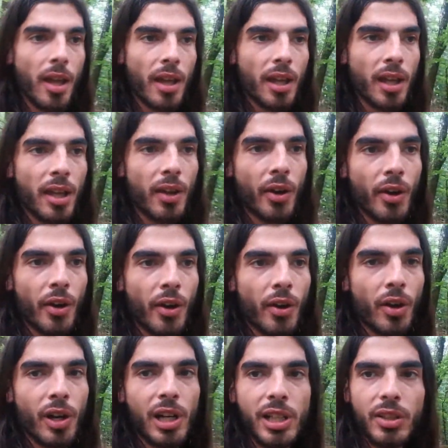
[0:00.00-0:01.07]
Et euh,
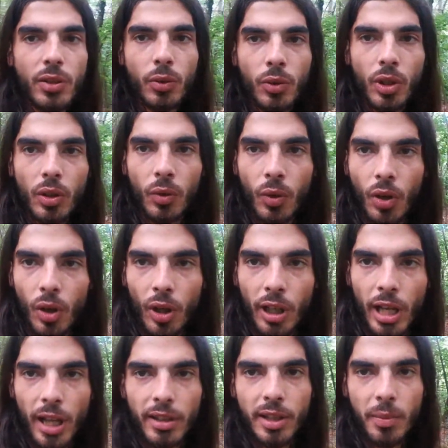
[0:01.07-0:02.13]
les deux, on, le
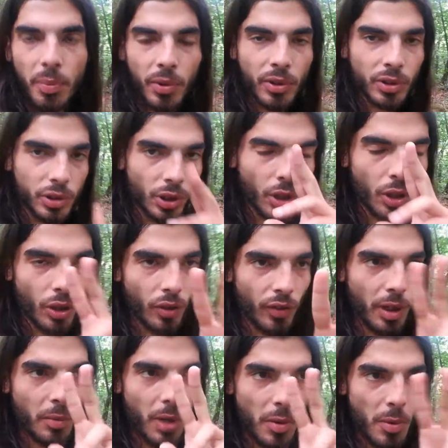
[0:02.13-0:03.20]
regardait pendant genre euh,
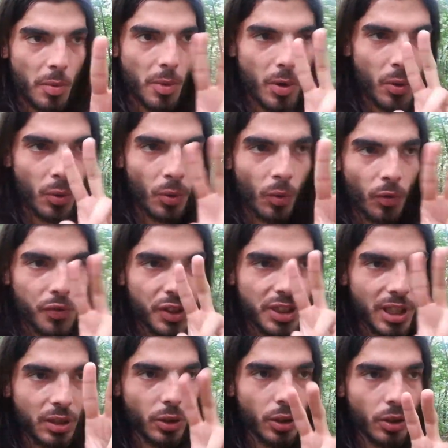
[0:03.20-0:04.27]
vraiment un moment, on fixait
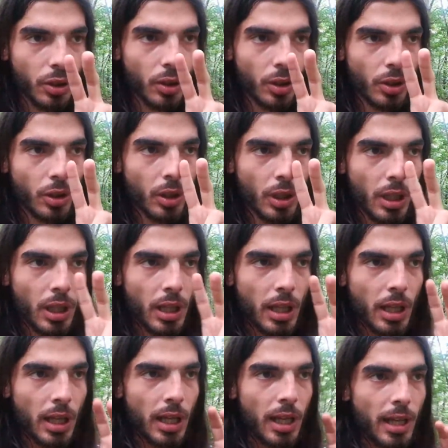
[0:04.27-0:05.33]
le truc.
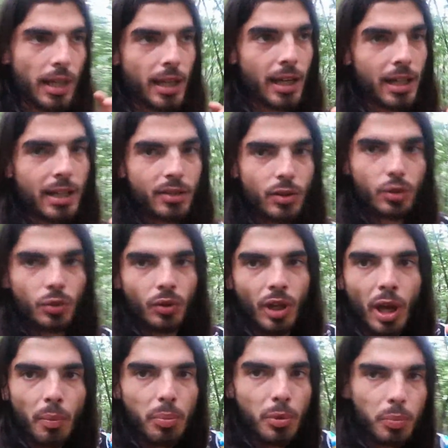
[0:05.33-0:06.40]
Et les deux, on a
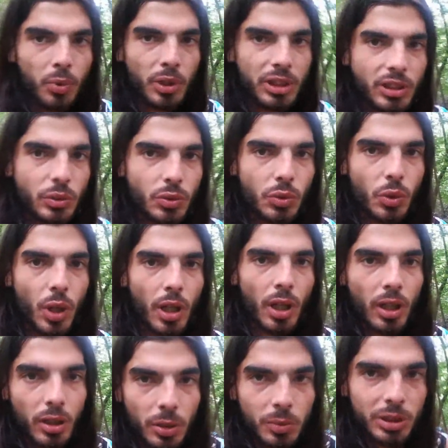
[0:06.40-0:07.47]
un peu pointé du doigt
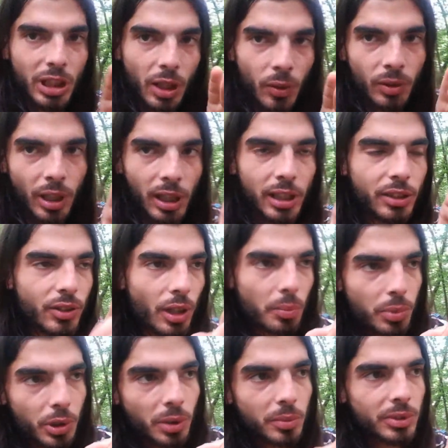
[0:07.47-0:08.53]
comme ça, on a les deux un peu
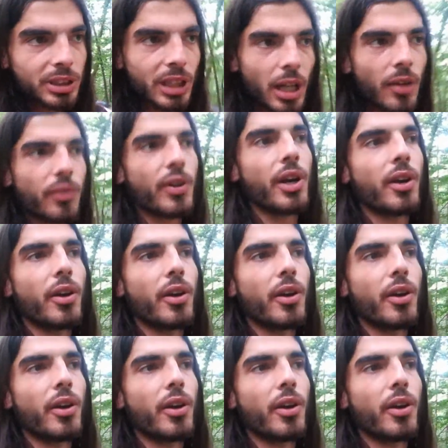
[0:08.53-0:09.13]
commencé à faire...